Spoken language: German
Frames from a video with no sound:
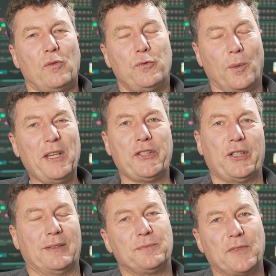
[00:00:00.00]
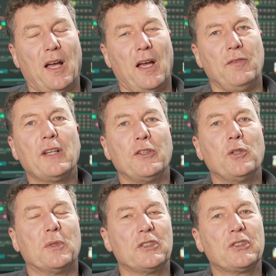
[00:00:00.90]
Für mich ein wirklich
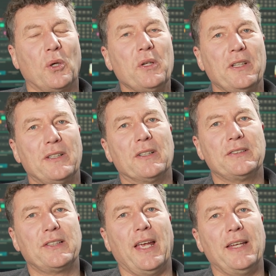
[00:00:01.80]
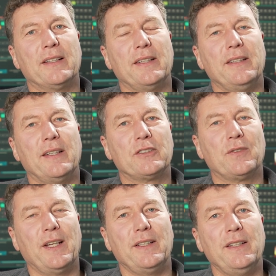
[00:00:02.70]
überzeugender Trainer in der
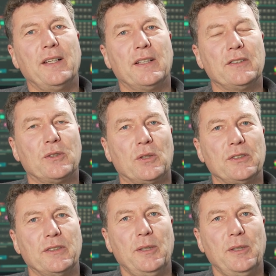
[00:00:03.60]
zweiten Liga ist Thorsten